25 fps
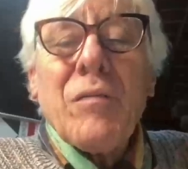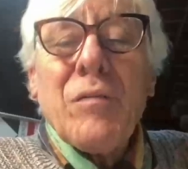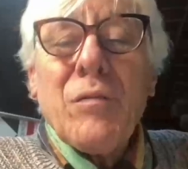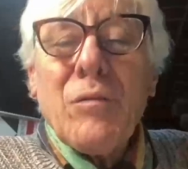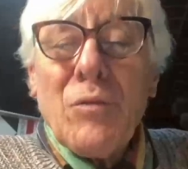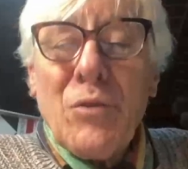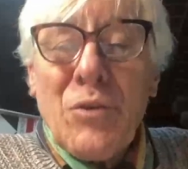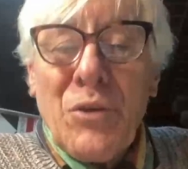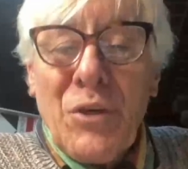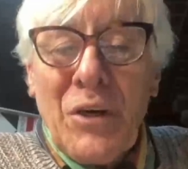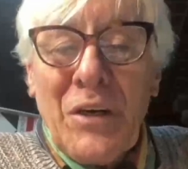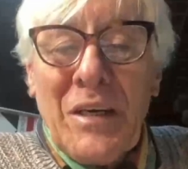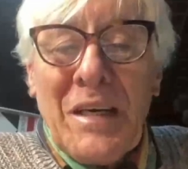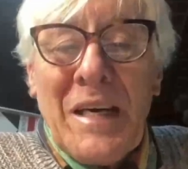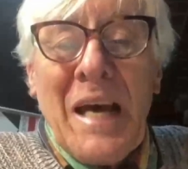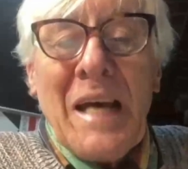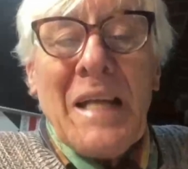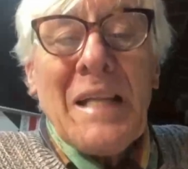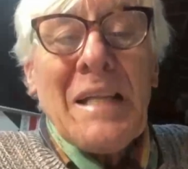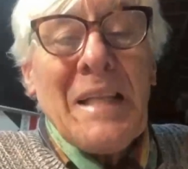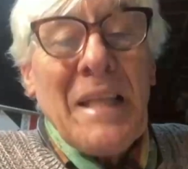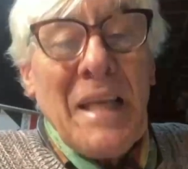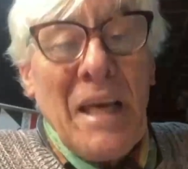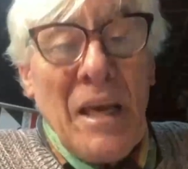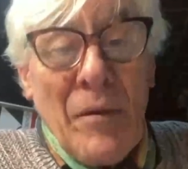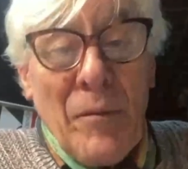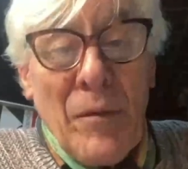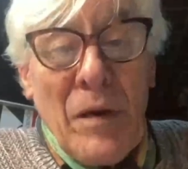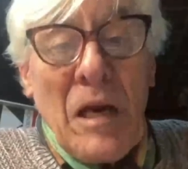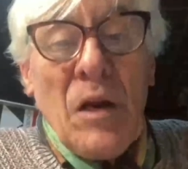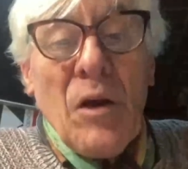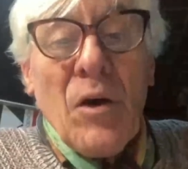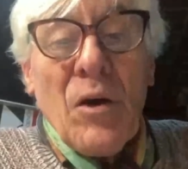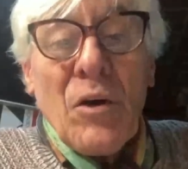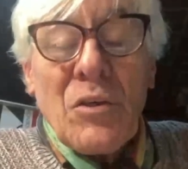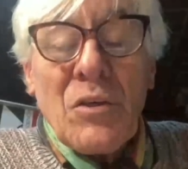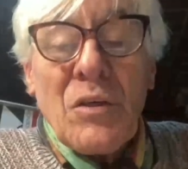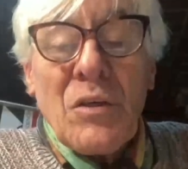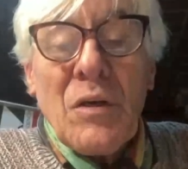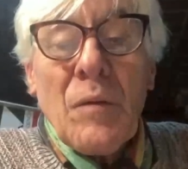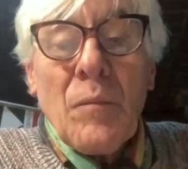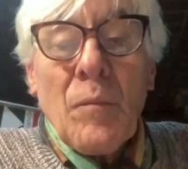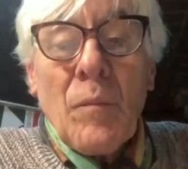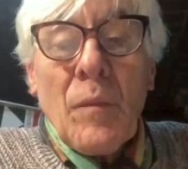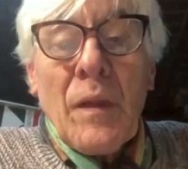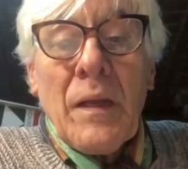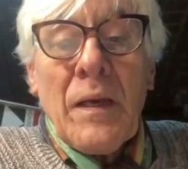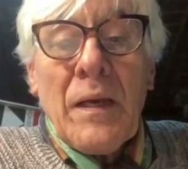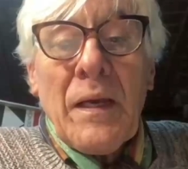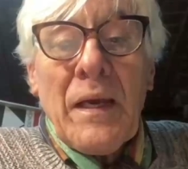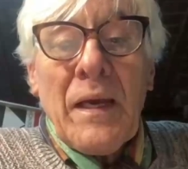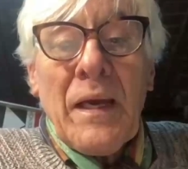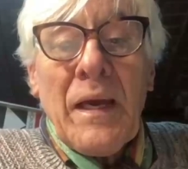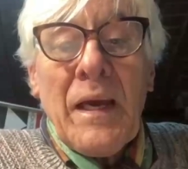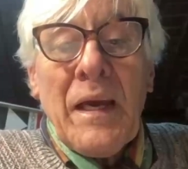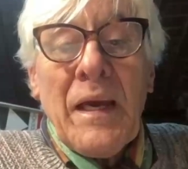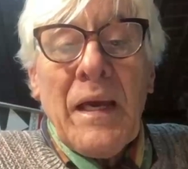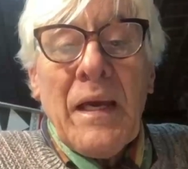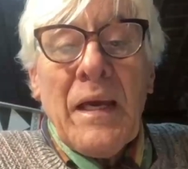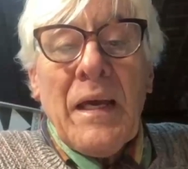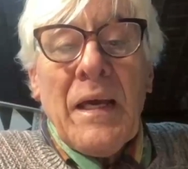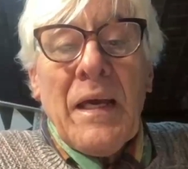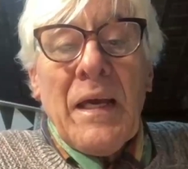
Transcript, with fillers: funcionante y veloz, ¿eh?